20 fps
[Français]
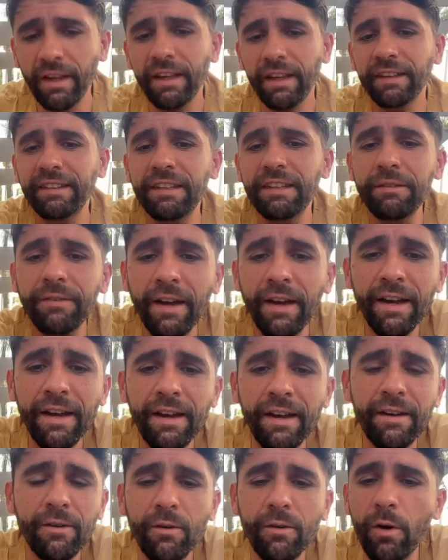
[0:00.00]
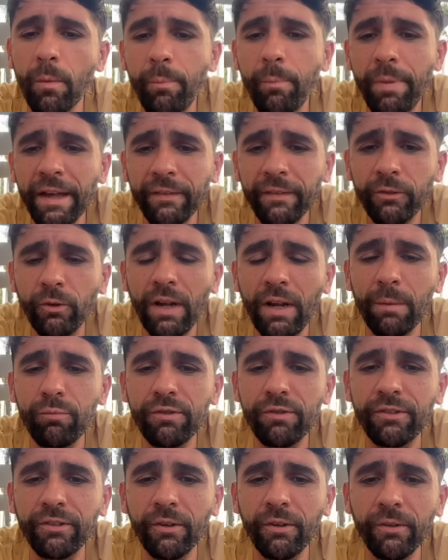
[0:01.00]
qui va euh, perdre de la
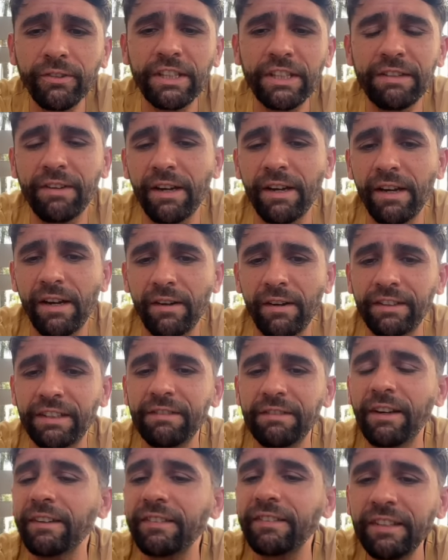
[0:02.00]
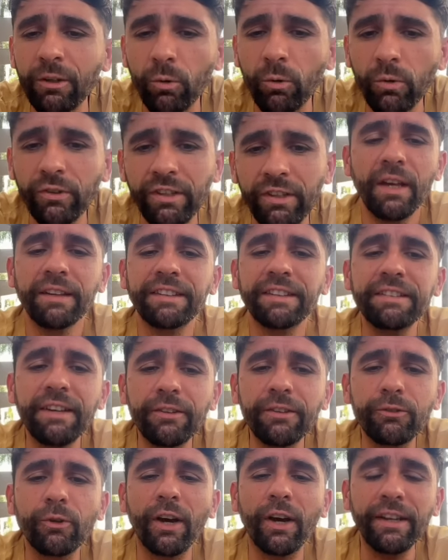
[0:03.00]
puissance, qui va, qui va s'éroder, qui
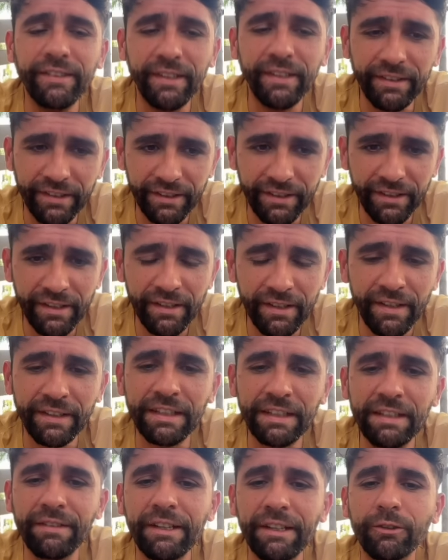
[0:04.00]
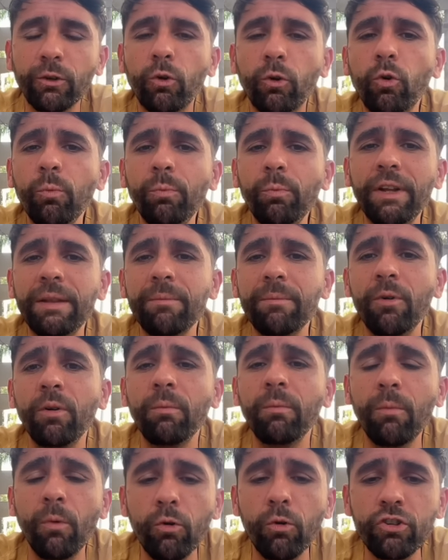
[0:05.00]
va se ratatiner et qui va être
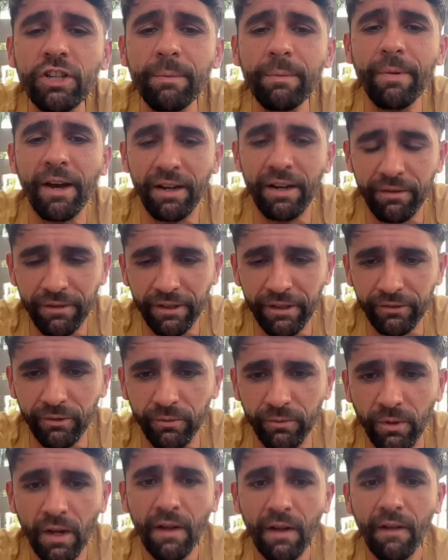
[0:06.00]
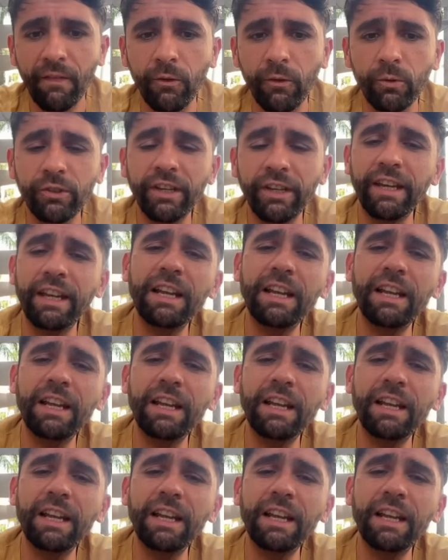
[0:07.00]
complètement mangé par l'inflation. Donc, et là,